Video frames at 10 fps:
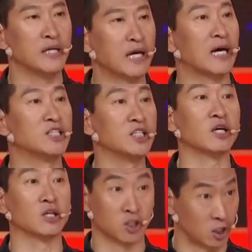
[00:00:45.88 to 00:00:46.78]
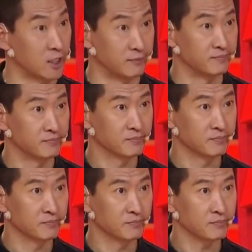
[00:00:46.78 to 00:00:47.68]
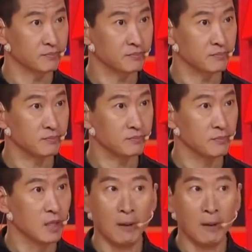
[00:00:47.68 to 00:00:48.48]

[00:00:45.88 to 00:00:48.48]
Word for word: 立马升级到台独问题。周杰言